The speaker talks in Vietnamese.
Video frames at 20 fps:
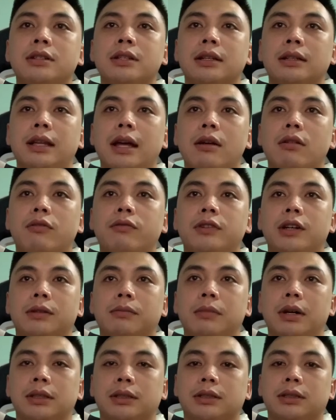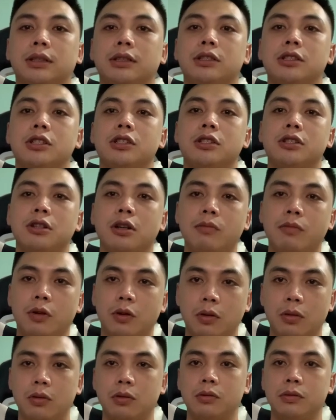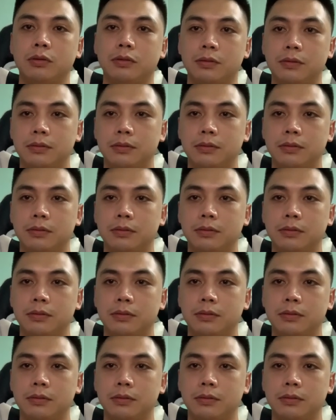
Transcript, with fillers: sáng tạo vượt bậc cho MU.